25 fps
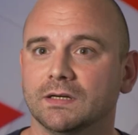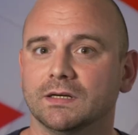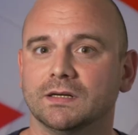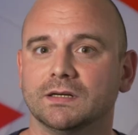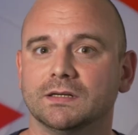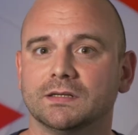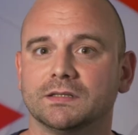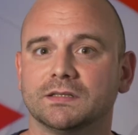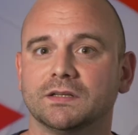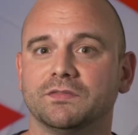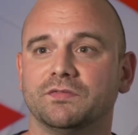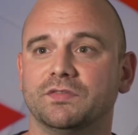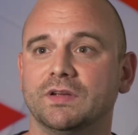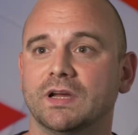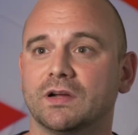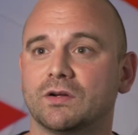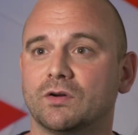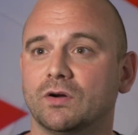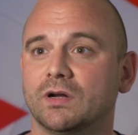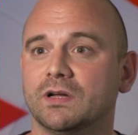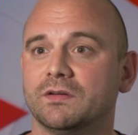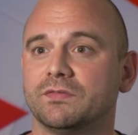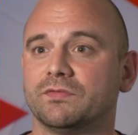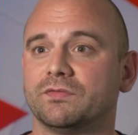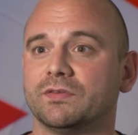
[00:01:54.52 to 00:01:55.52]
Äh, der
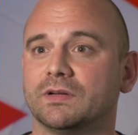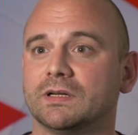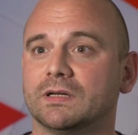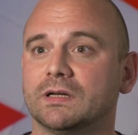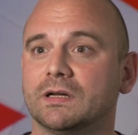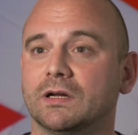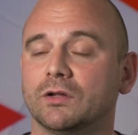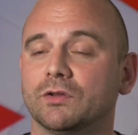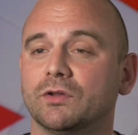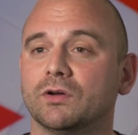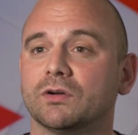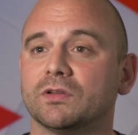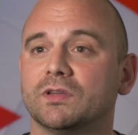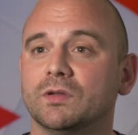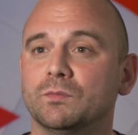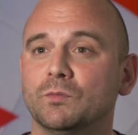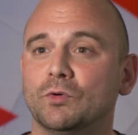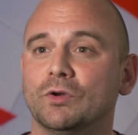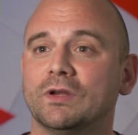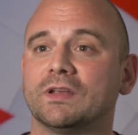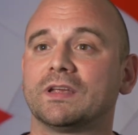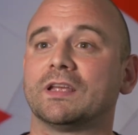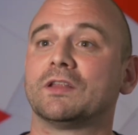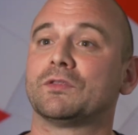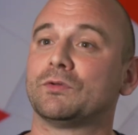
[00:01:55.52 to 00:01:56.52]
Verkäufer hat auch die
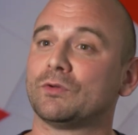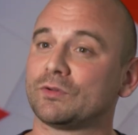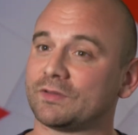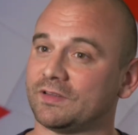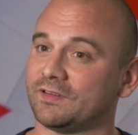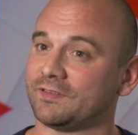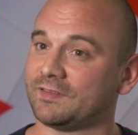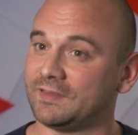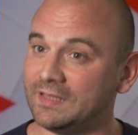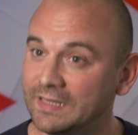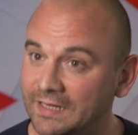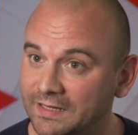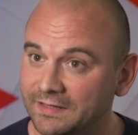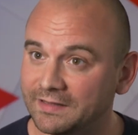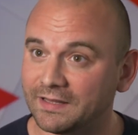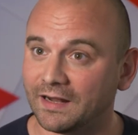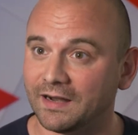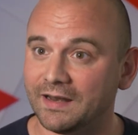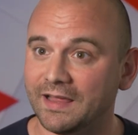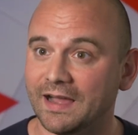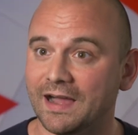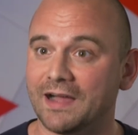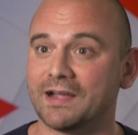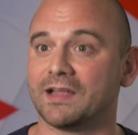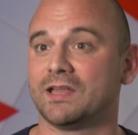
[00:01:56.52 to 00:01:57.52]
Möglichkeit durch das
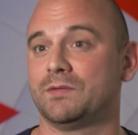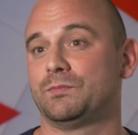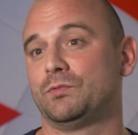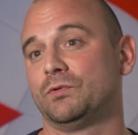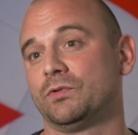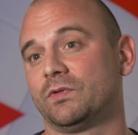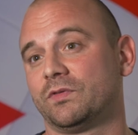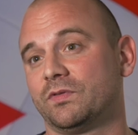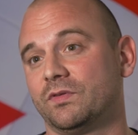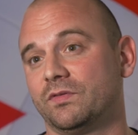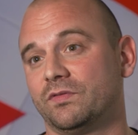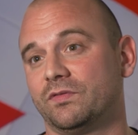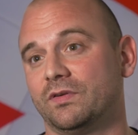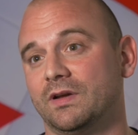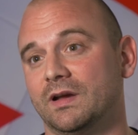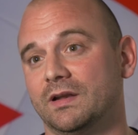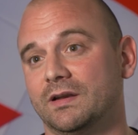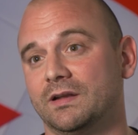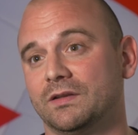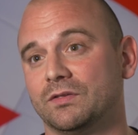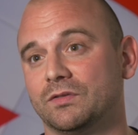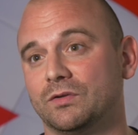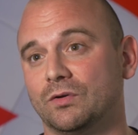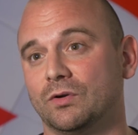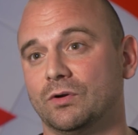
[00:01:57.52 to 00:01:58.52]
digitale
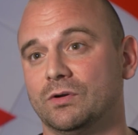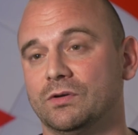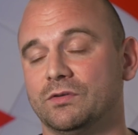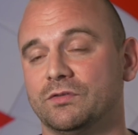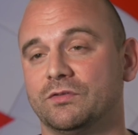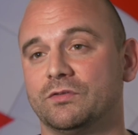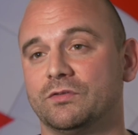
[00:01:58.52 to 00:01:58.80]
Angebotsverfahren einen tollen